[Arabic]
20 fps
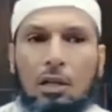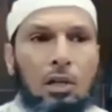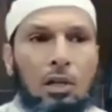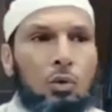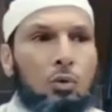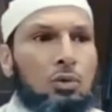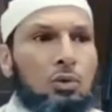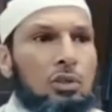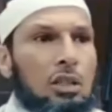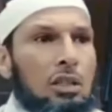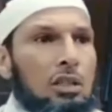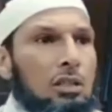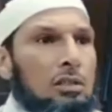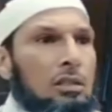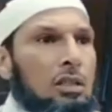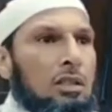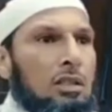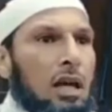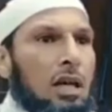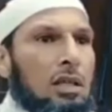
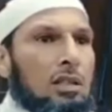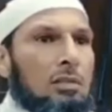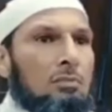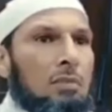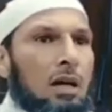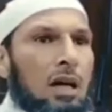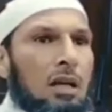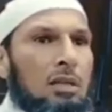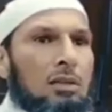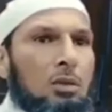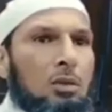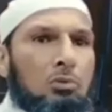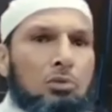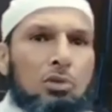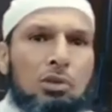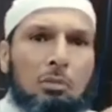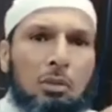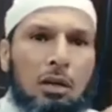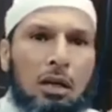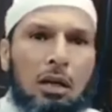وتتعايش معاها أنت
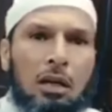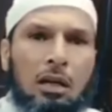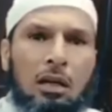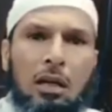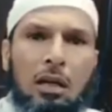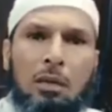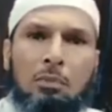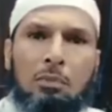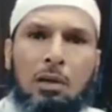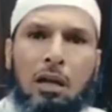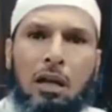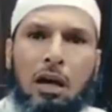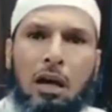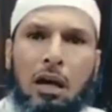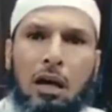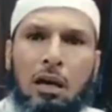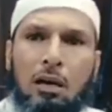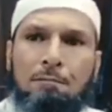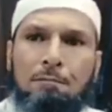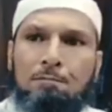وتصبرها على
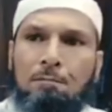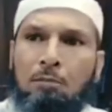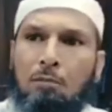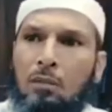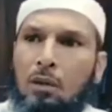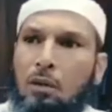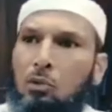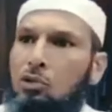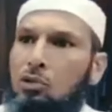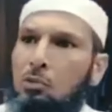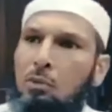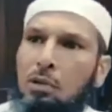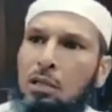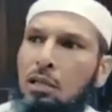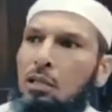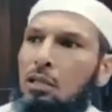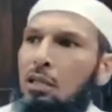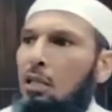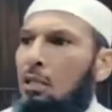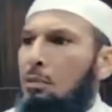بالها وتصبر
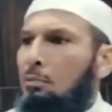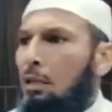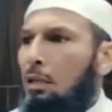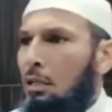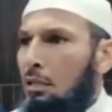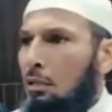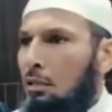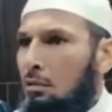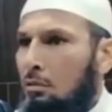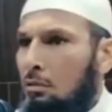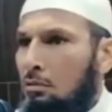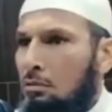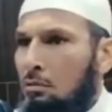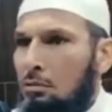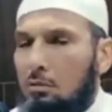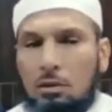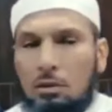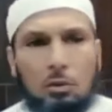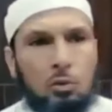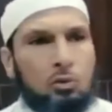لك هي على بالك
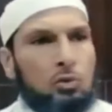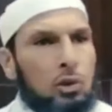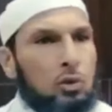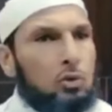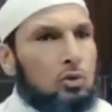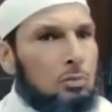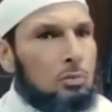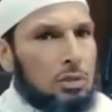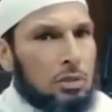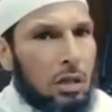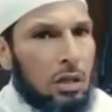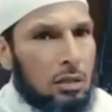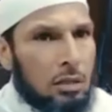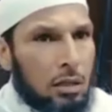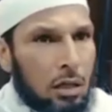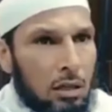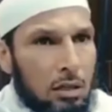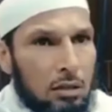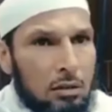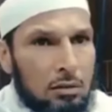وتعيشوا ما شاء
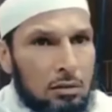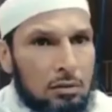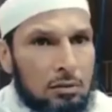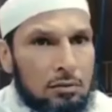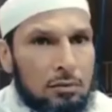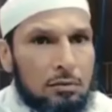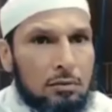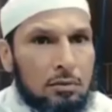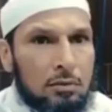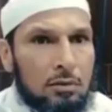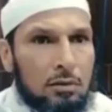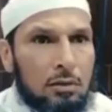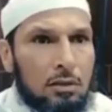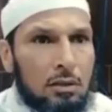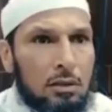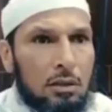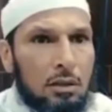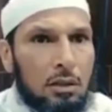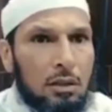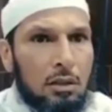الله
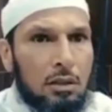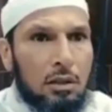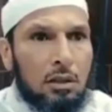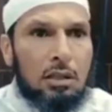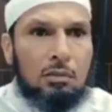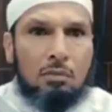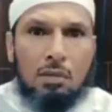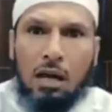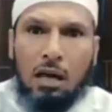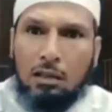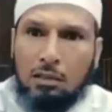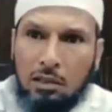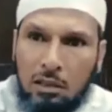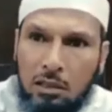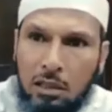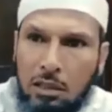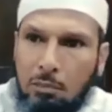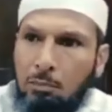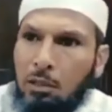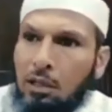كيما هكذا
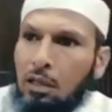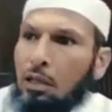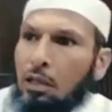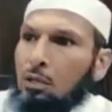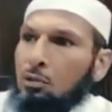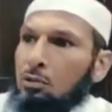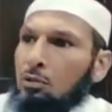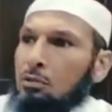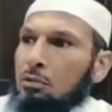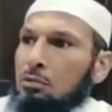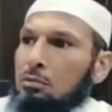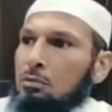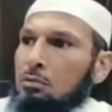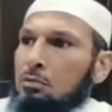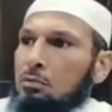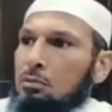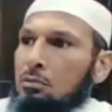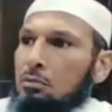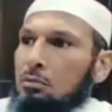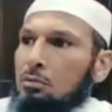دار ربي القانون
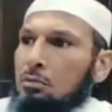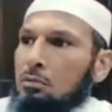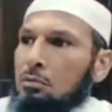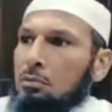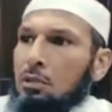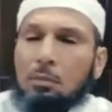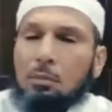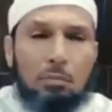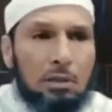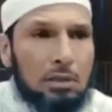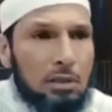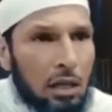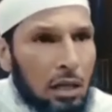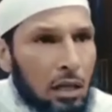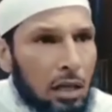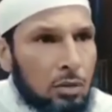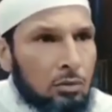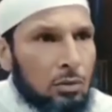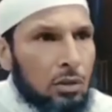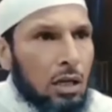ربي دار
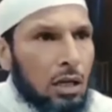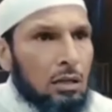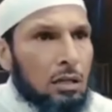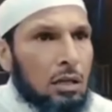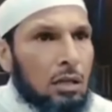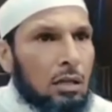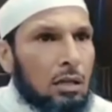القانون هكذا